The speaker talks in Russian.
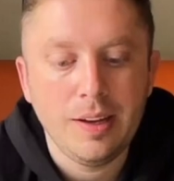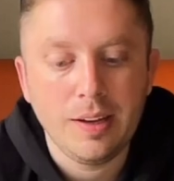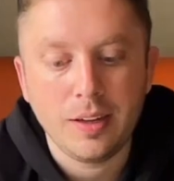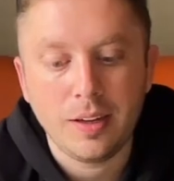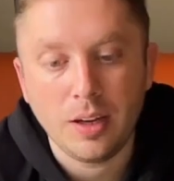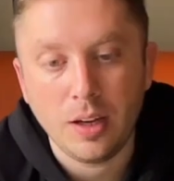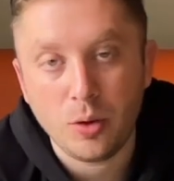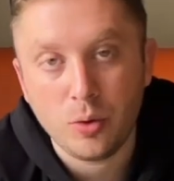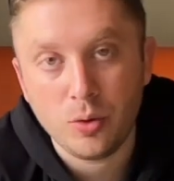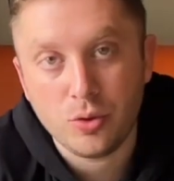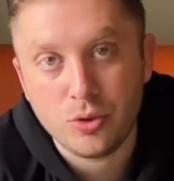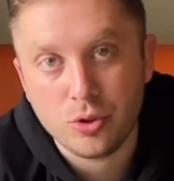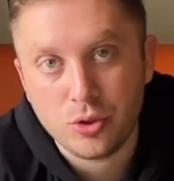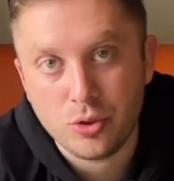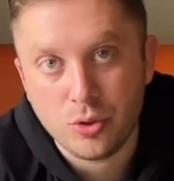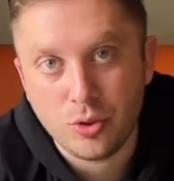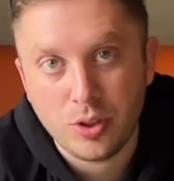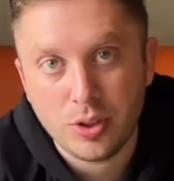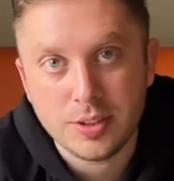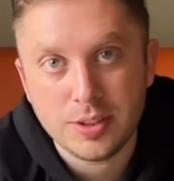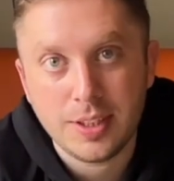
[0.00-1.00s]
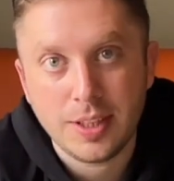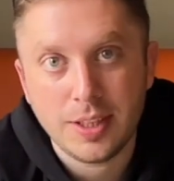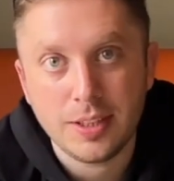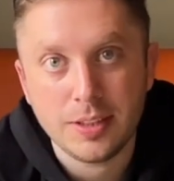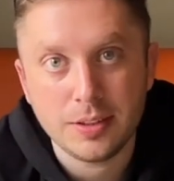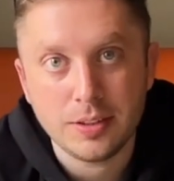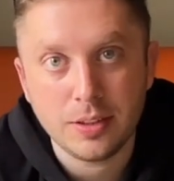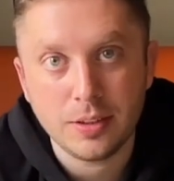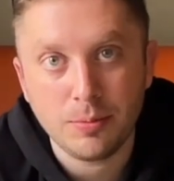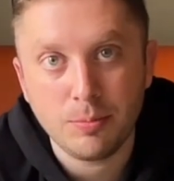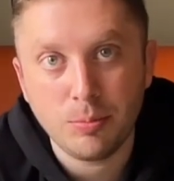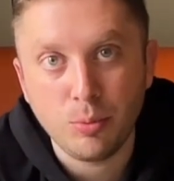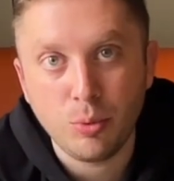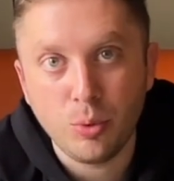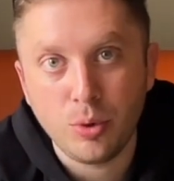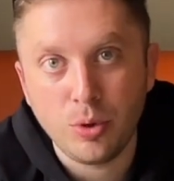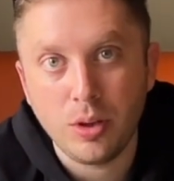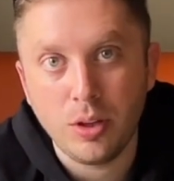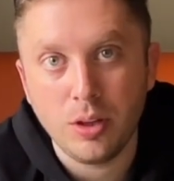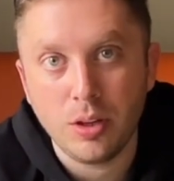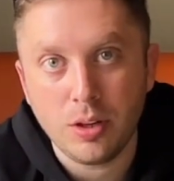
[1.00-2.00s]
Короче, что касается
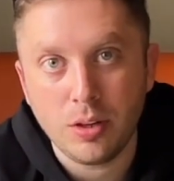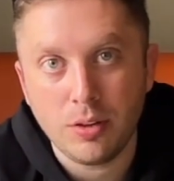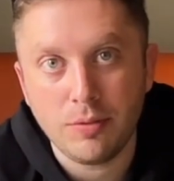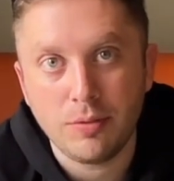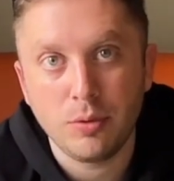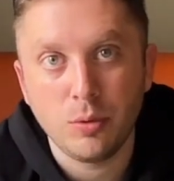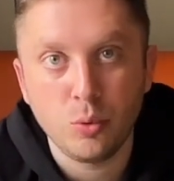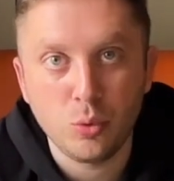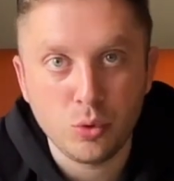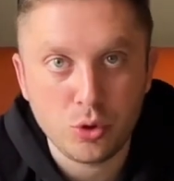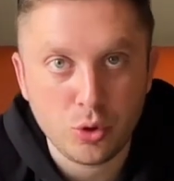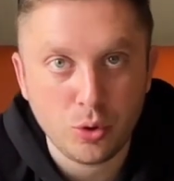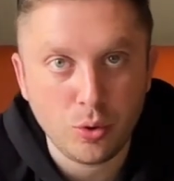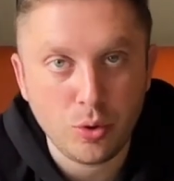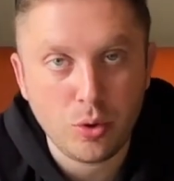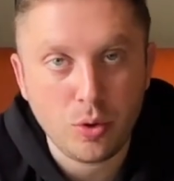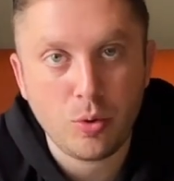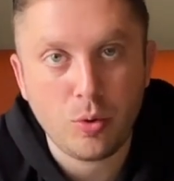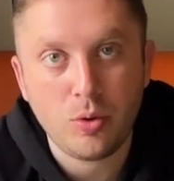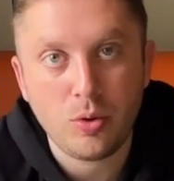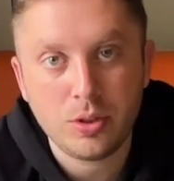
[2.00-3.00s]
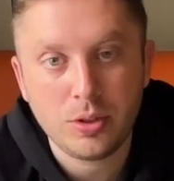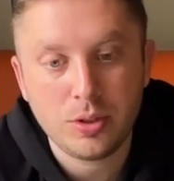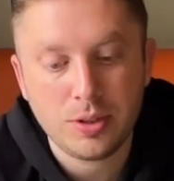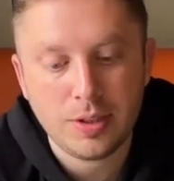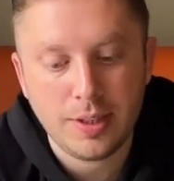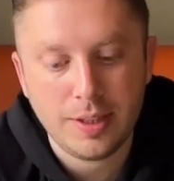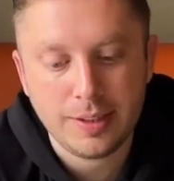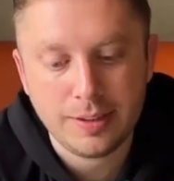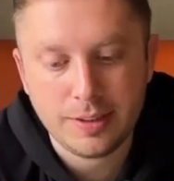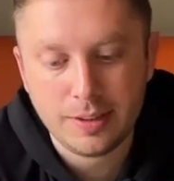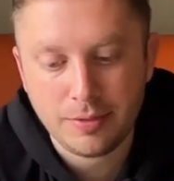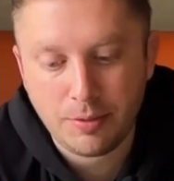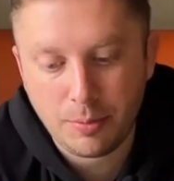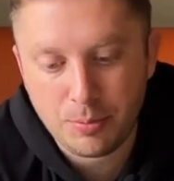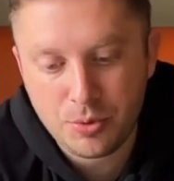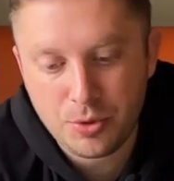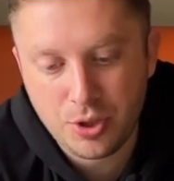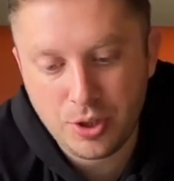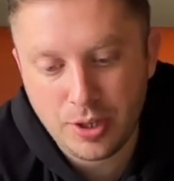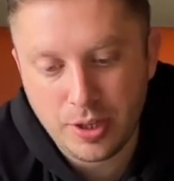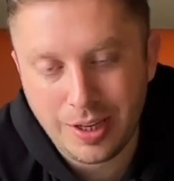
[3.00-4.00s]
бургера в лушу Крокс, это
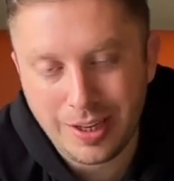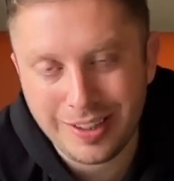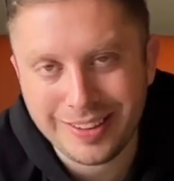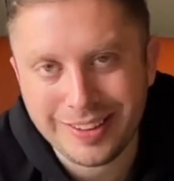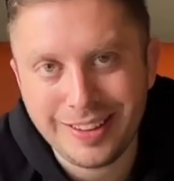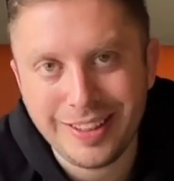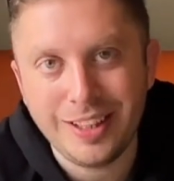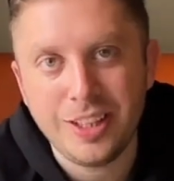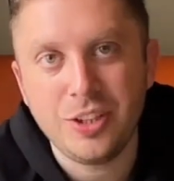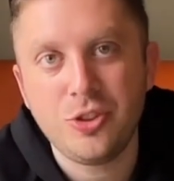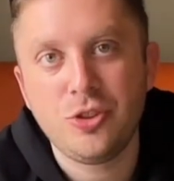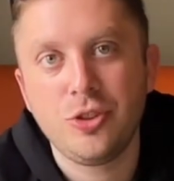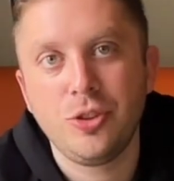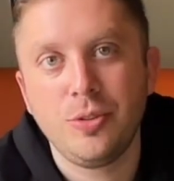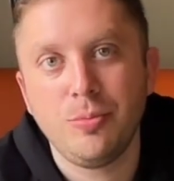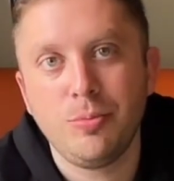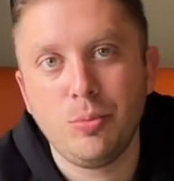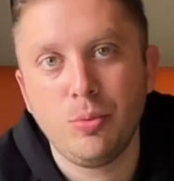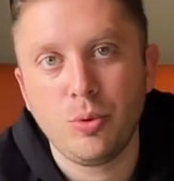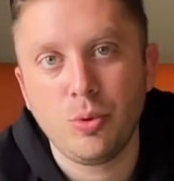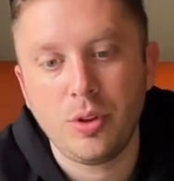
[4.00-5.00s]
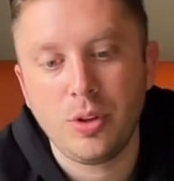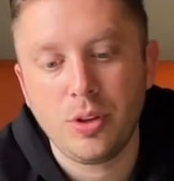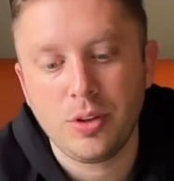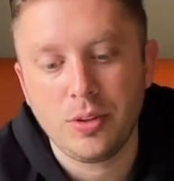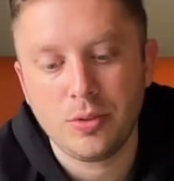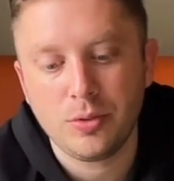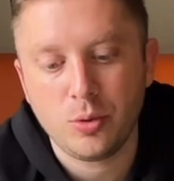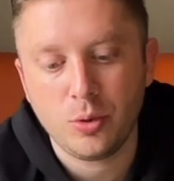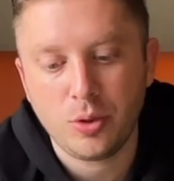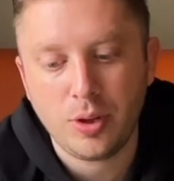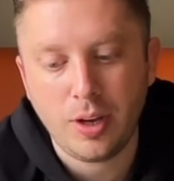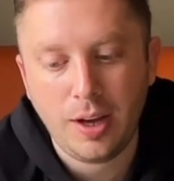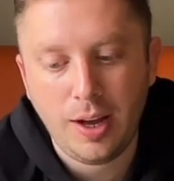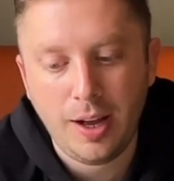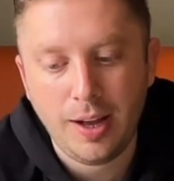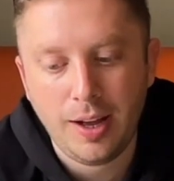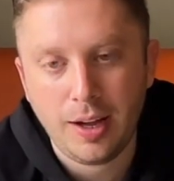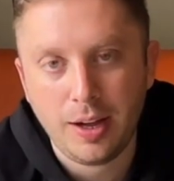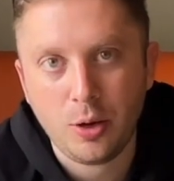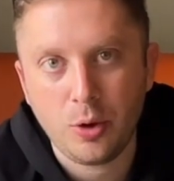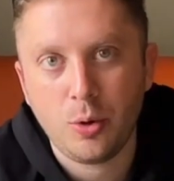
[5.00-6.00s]
вообще отличный бургер. Только
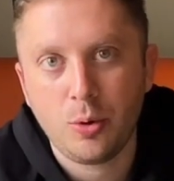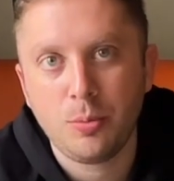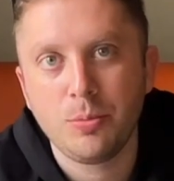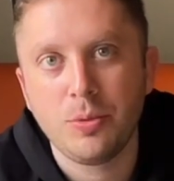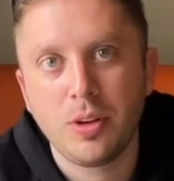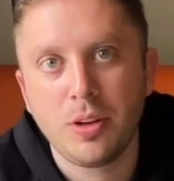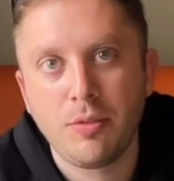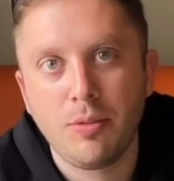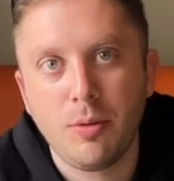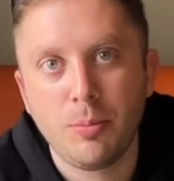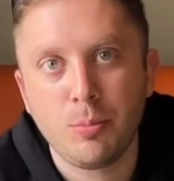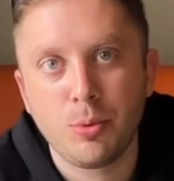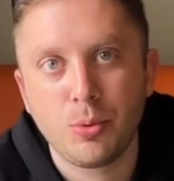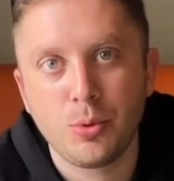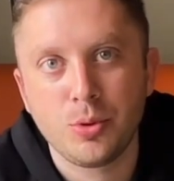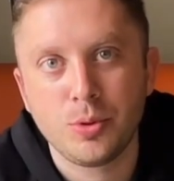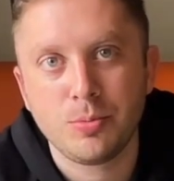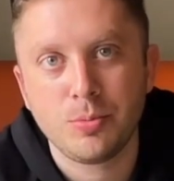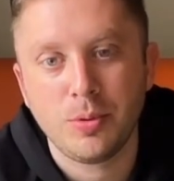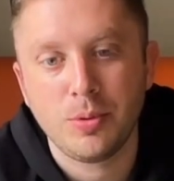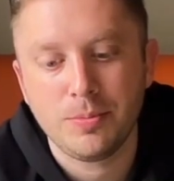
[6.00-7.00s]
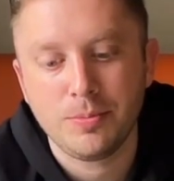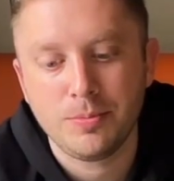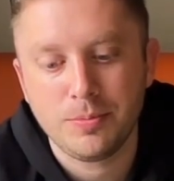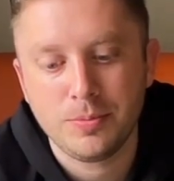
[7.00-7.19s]
огромная к вам просьба.